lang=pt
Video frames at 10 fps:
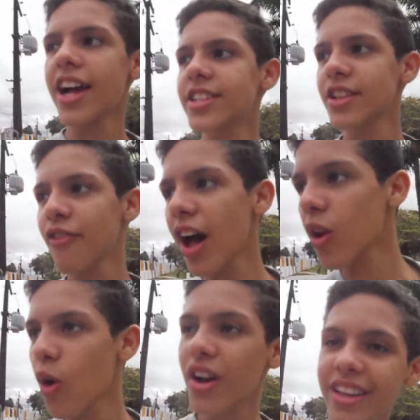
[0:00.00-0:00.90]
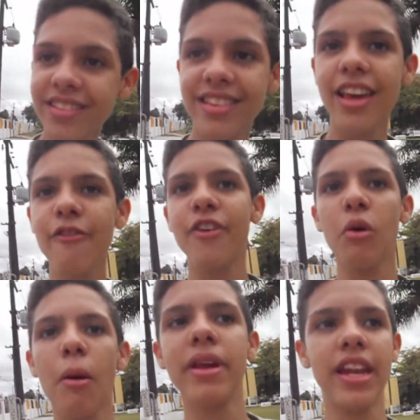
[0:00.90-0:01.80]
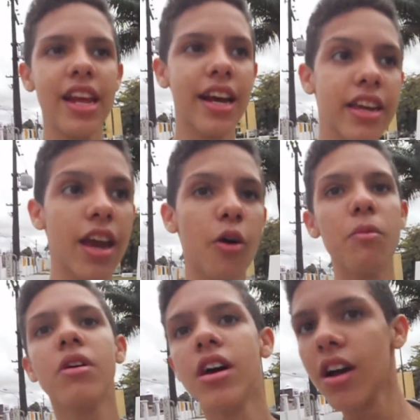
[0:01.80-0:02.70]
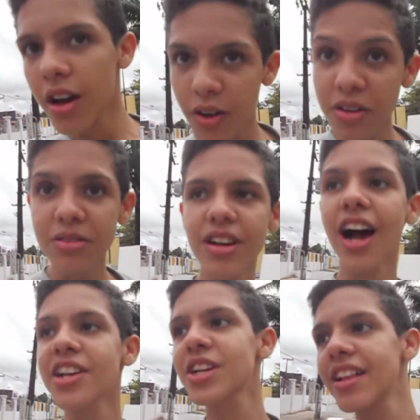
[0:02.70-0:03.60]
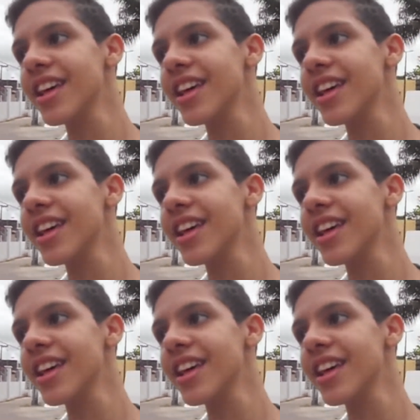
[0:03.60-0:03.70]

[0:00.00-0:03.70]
a gente falou que se vê uma menina que eu achar,